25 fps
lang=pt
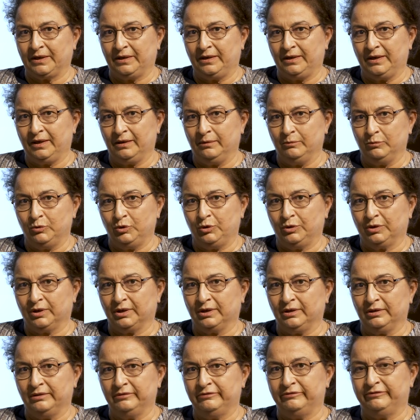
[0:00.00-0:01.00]
que é
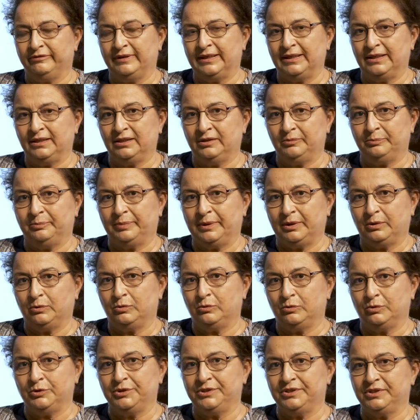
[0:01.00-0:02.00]
muito relevante
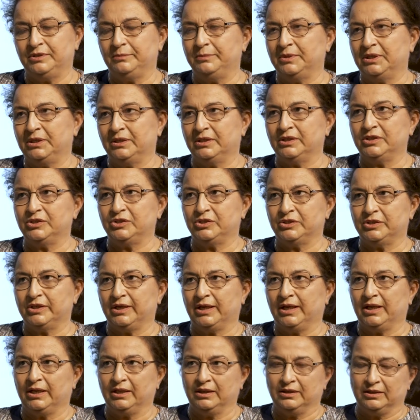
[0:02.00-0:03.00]
para o conhecimento em
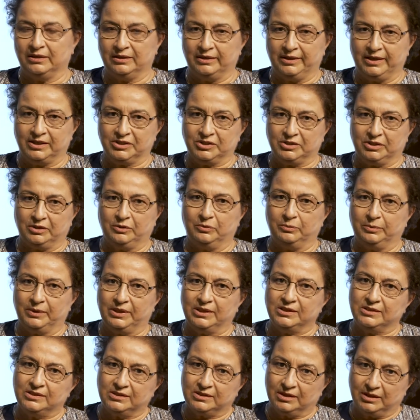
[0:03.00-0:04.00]
geral desta
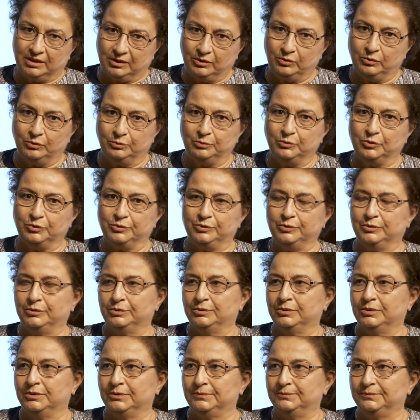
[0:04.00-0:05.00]
doença no
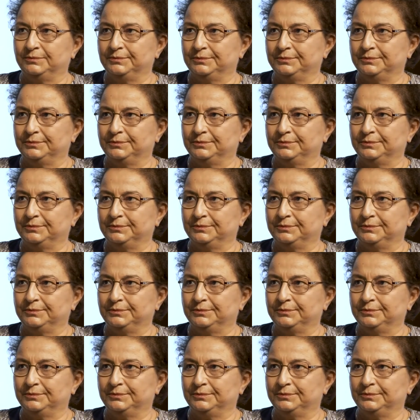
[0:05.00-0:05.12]
mundo.